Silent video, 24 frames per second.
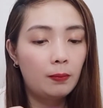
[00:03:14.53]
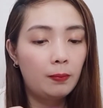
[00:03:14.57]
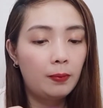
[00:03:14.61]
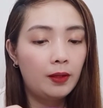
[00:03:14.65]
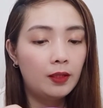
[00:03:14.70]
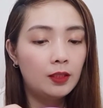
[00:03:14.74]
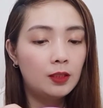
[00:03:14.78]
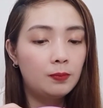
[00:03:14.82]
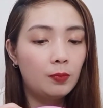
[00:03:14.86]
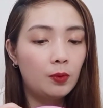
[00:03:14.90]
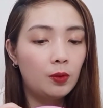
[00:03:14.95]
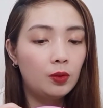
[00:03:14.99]

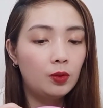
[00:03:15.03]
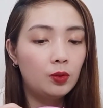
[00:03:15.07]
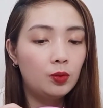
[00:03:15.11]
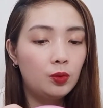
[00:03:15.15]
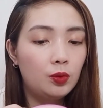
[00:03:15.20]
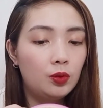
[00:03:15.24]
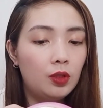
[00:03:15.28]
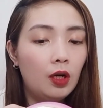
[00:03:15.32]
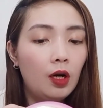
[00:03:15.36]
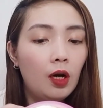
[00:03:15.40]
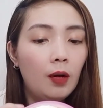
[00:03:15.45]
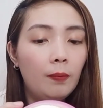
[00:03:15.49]
Apply small
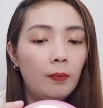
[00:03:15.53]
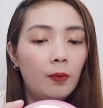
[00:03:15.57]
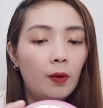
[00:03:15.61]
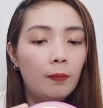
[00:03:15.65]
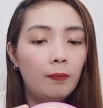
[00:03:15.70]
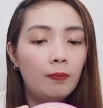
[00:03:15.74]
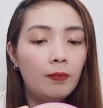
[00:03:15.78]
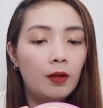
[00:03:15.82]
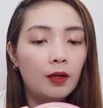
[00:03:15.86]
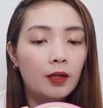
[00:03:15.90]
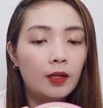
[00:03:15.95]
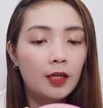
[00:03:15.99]
dab
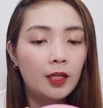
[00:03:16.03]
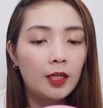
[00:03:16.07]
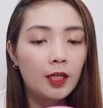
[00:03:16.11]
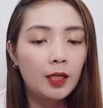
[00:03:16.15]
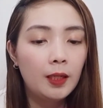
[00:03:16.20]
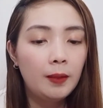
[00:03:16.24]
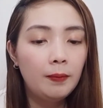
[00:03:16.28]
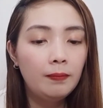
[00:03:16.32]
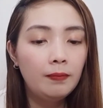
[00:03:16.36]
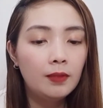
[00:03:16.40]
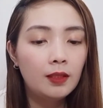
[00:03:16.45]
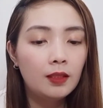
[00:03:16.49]
of the
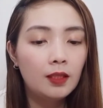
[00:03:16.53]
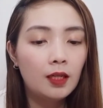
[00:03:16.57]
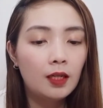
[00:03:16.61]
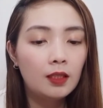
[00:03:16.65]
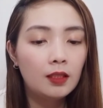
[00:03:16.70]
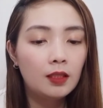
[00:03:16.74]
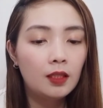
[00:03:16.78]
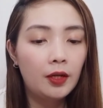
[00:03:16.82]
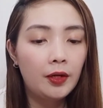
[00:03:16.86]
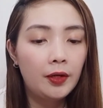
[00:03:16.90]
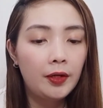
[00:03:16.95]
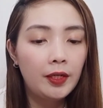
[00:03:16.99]
cream that
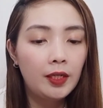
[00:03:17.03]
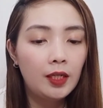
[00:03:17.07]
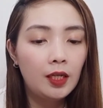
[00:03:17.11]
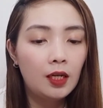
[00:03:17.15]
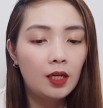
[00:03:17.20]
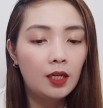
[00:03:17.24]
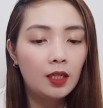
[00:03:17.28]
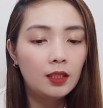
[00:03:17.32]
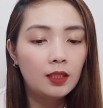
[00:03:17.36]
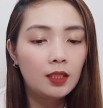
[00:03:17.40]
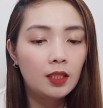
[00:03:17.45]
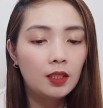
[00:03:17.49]
an
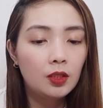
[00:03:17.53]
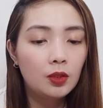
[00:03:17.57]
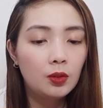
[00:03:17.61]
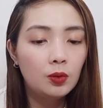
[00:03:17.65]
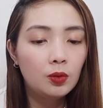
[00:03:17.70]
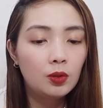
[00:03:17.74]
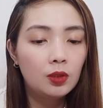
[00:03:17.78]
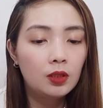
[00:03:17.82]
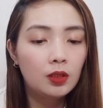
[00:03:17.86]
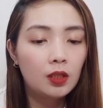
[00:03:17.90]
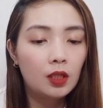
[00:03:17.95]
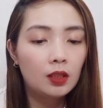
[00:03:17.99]
area that
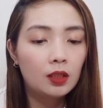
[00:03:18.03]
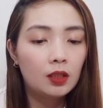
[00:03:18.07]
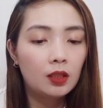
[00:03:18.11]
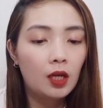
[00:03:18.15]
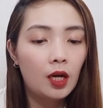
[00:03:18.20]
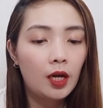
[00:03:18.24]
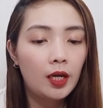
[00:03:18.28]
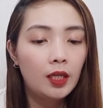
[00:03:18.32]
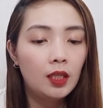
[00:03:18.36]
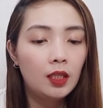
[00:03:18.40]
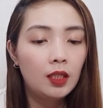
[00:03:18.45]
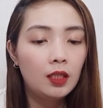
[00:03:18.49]
is not
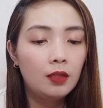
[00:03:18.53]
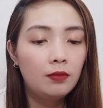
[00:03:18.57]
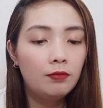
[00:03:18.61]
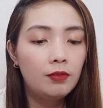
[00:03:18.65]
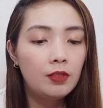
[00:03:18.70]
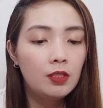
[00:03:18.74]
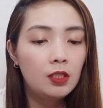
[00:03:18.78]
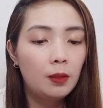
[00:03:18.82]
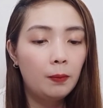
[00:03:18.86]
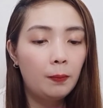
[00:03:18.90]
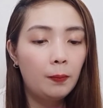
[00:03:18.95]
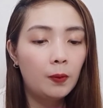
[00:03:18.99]
highly
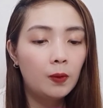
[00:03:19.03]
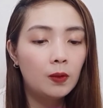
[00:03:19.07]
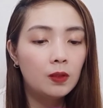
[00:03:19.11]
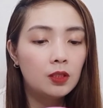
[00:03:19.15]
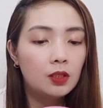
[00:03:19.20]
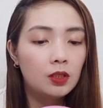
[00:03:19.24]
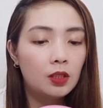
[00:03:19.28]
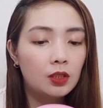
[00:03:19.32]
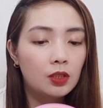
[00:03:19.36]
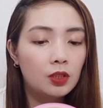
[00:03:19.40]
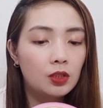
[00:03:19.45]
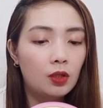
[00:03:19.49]
visible
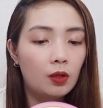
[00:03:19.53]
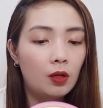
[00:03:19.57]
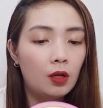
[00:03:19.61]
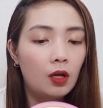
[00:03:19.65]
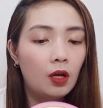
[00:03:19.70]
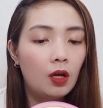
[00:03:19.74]
such